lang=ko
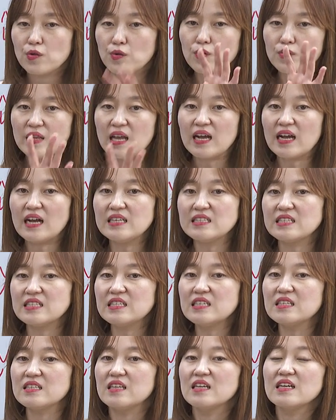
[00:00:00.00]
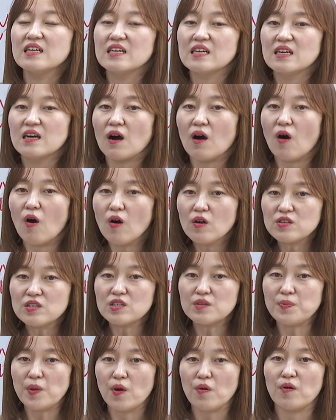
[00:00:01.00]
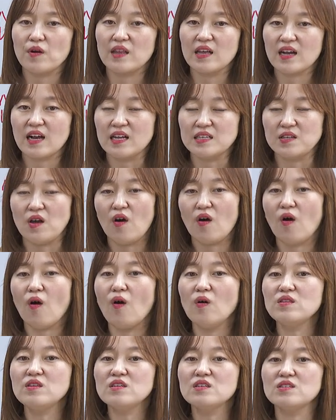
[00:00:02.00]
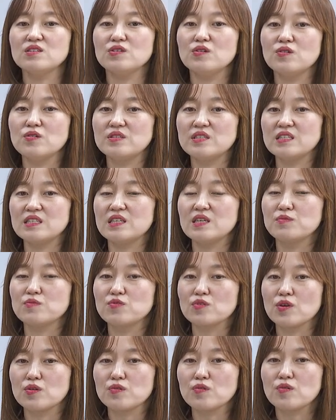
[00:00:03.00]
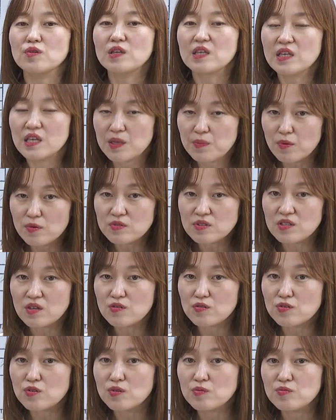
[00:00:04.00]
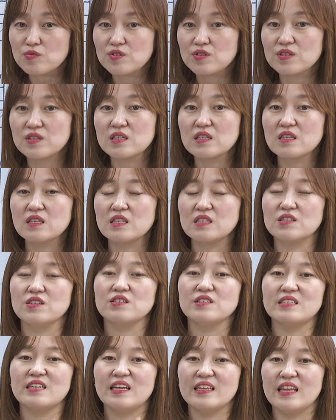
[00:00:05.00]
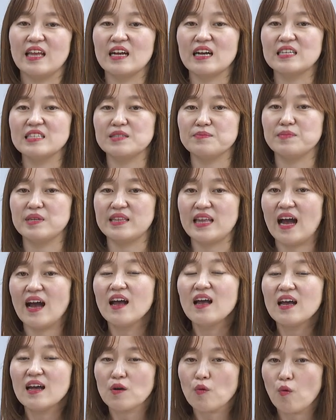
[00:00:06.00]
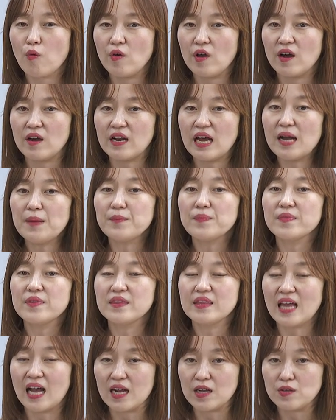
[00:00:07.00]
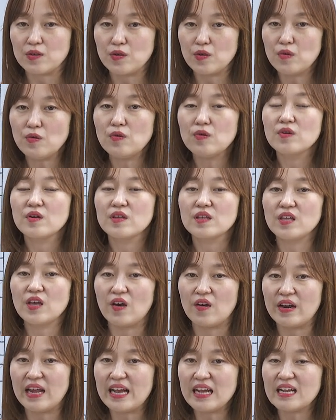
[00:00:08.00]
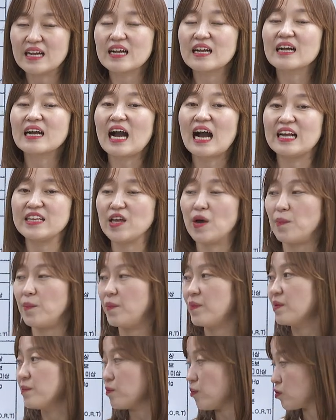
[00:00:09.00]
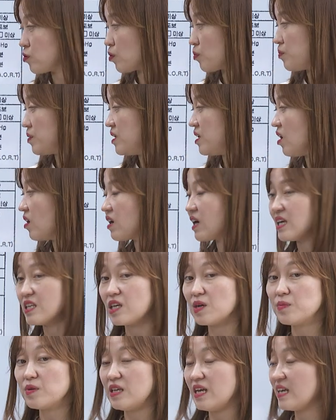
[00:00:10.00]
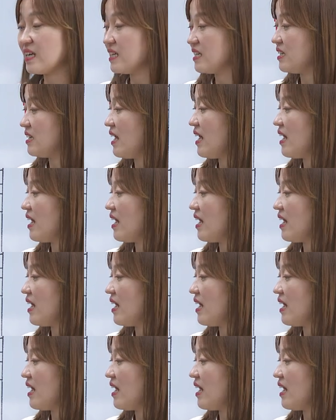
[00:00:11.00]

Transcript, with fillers: 요 네 가지는 어느 병원에 가서 어느 의료진이 물어도 기본적으로 묻는 기저질환 네 가지입니다. 고혈압, 당뇨, 결핵, 간염. 보통 비형 간염을 얘기를